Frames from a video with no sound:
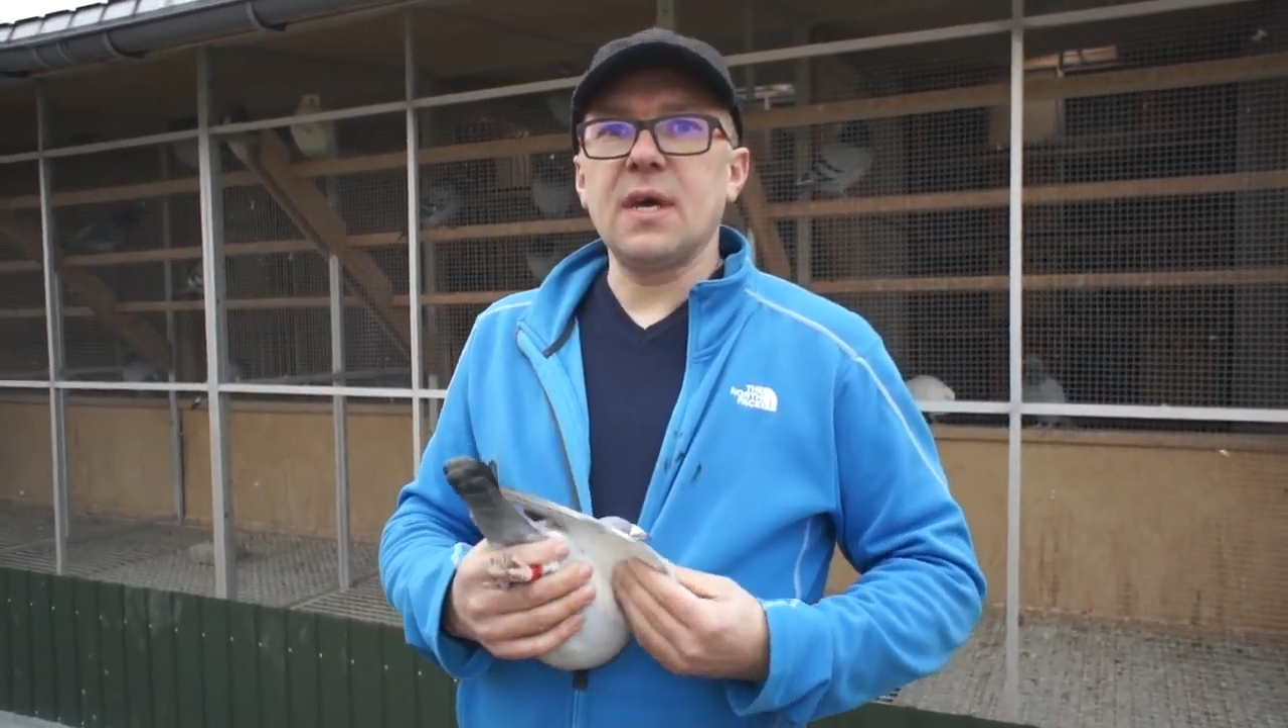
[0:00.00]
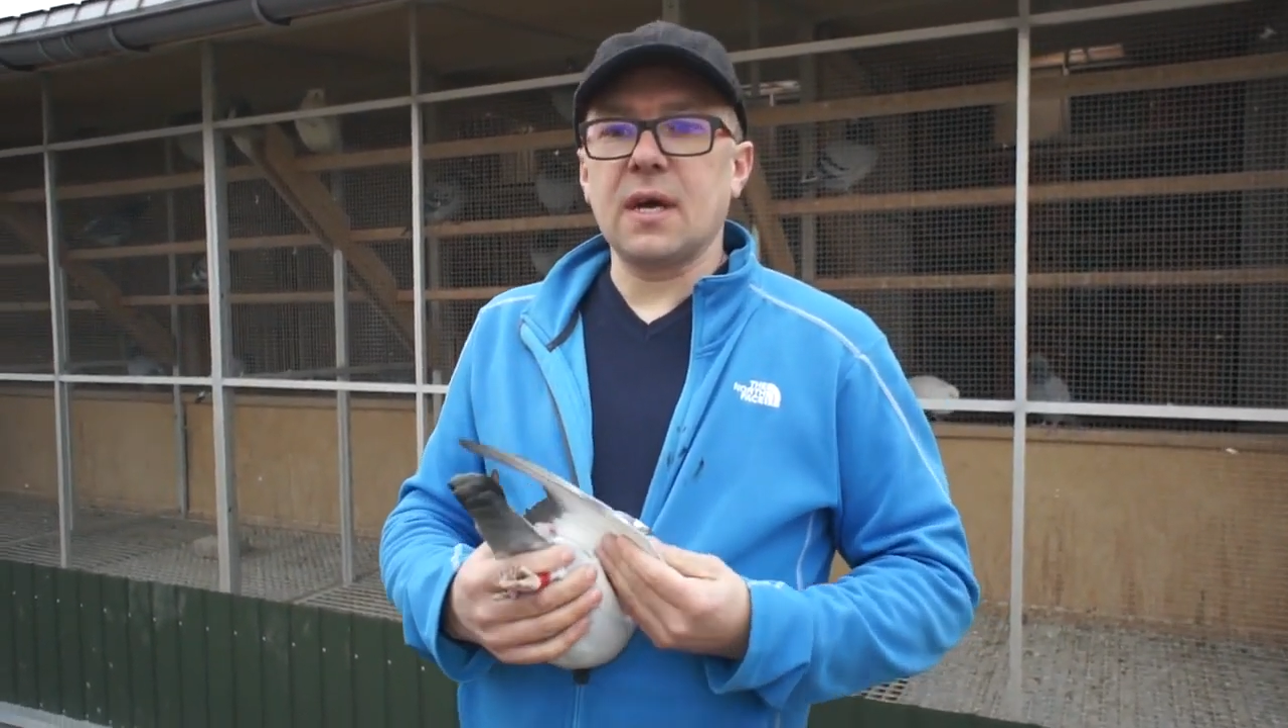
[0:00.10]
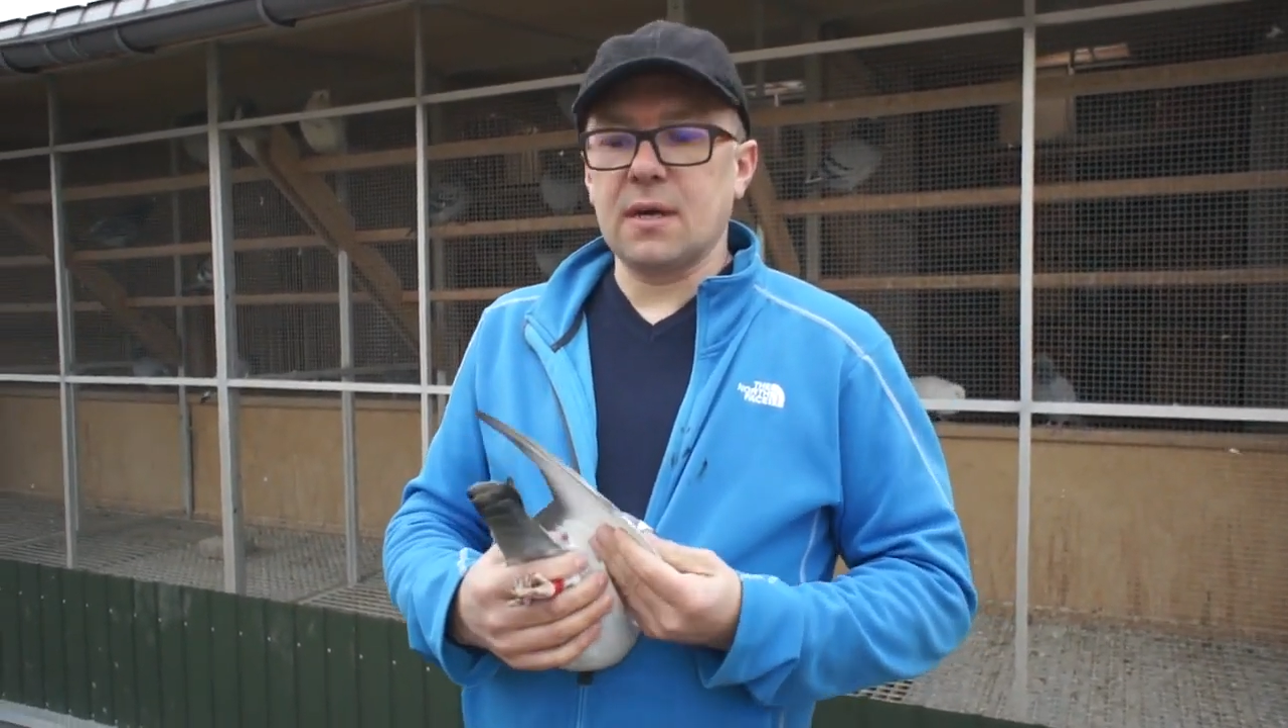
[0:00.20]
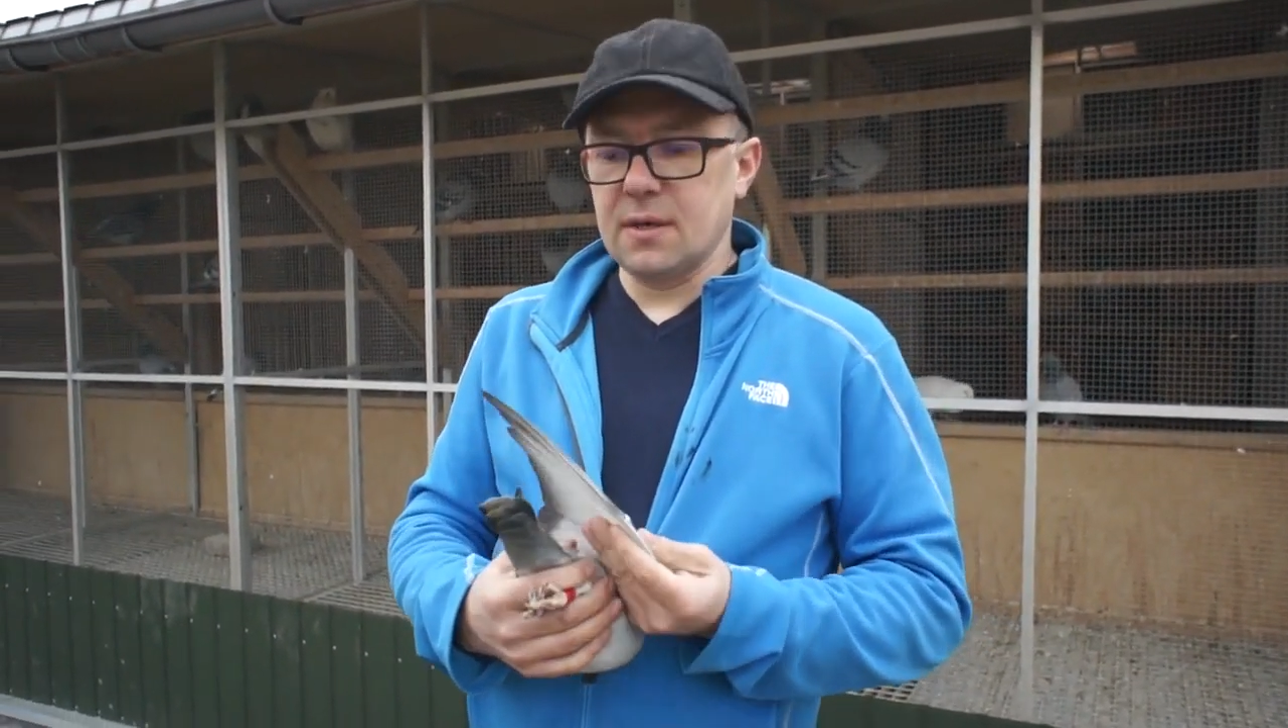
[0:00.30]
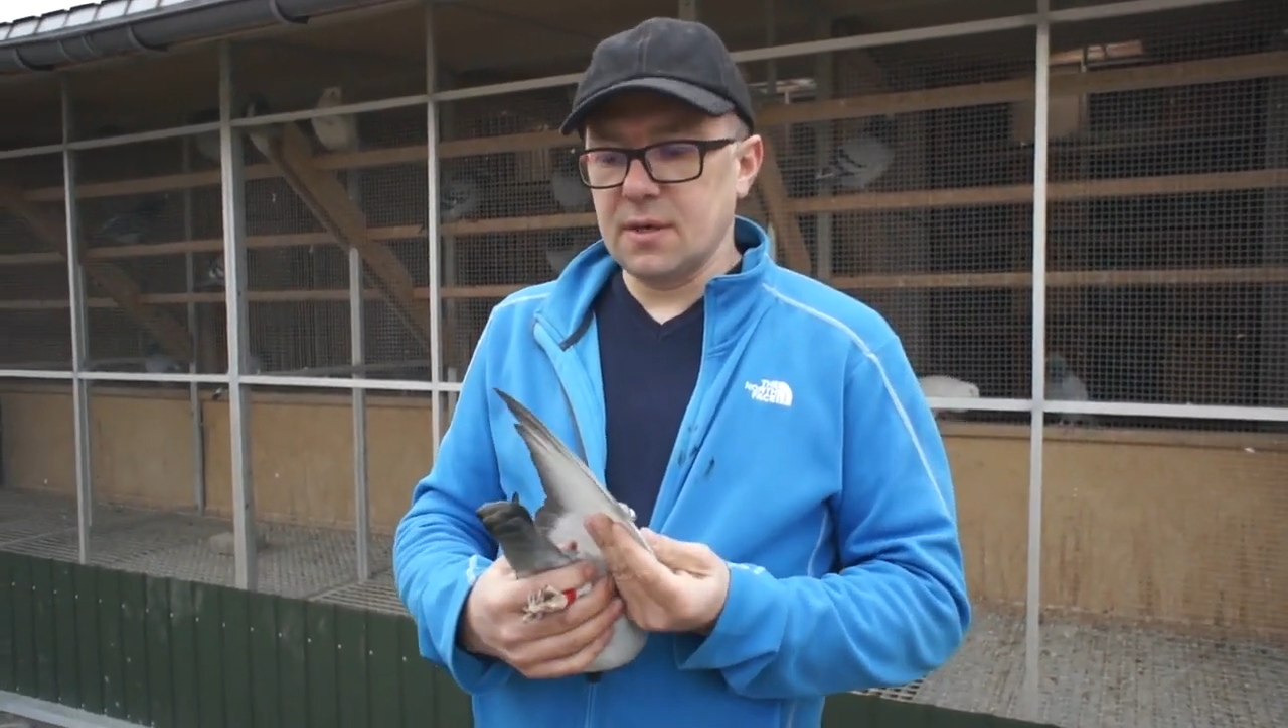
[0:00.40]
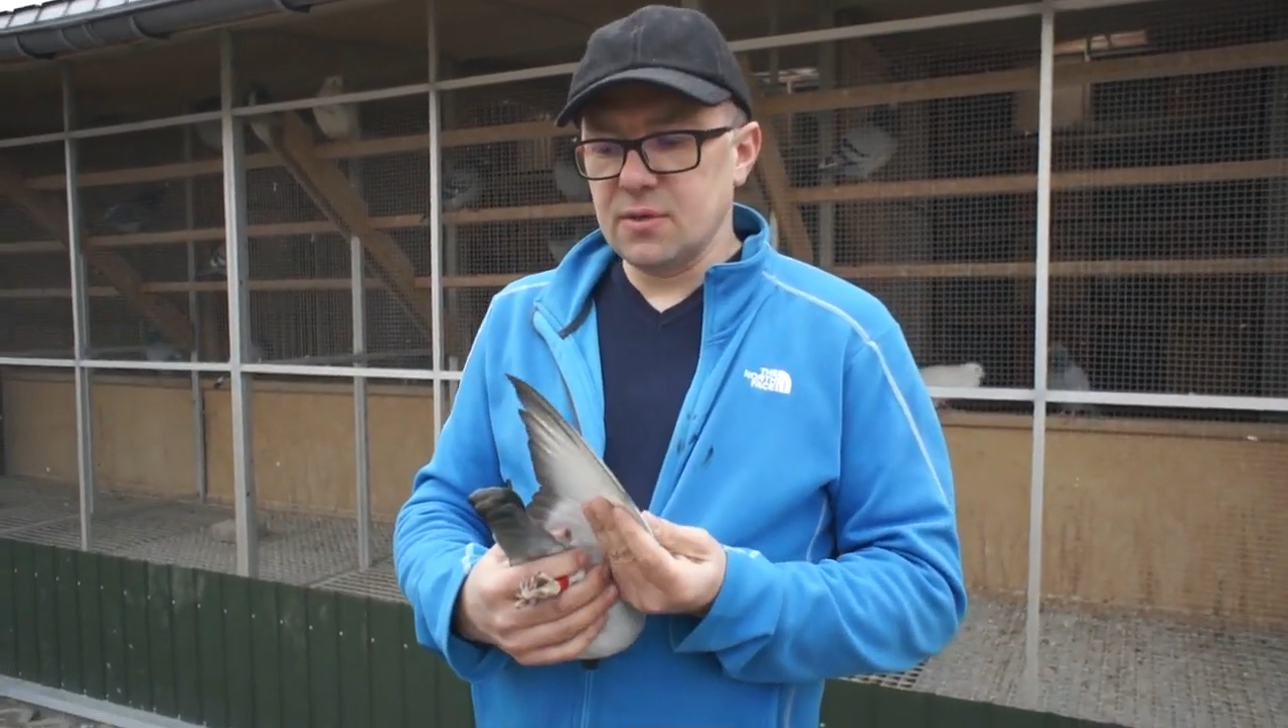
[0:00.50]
Tak, tak?